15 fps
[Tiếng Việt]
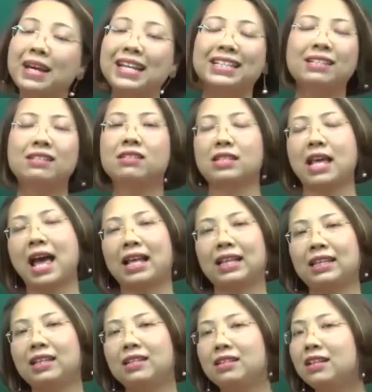7 giờ
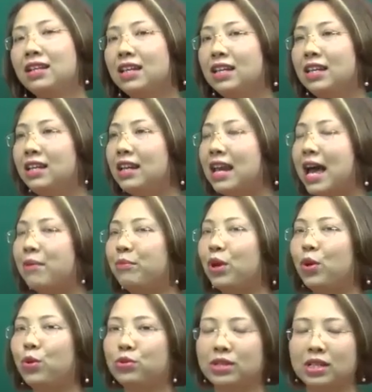sáng thì trước khi đi làm
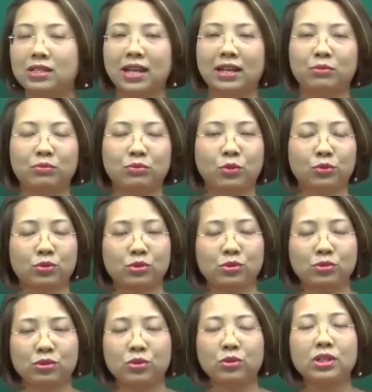là cô sẽ dành một
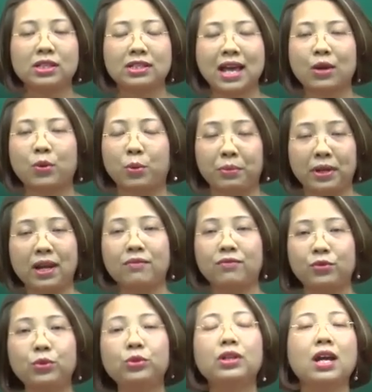chút thời gian khoảng 15
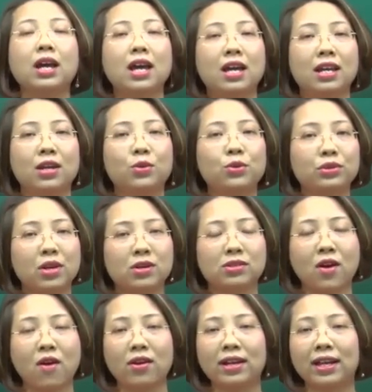phút để cô theo
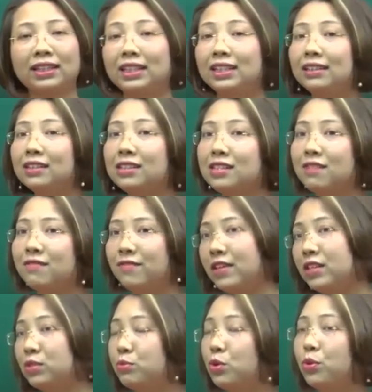dõi các tin tức trên
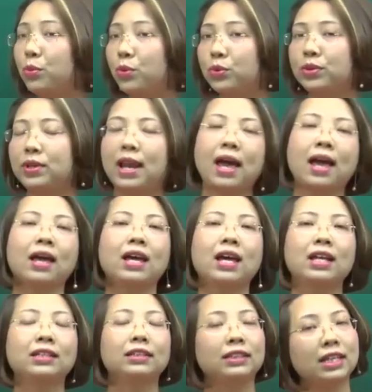Facebook cũng như là
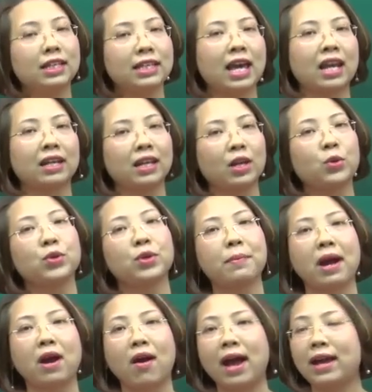những tin nhắn nếu như
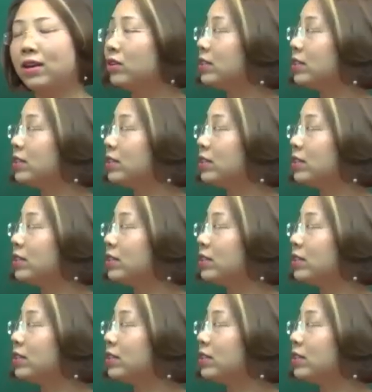mà có ai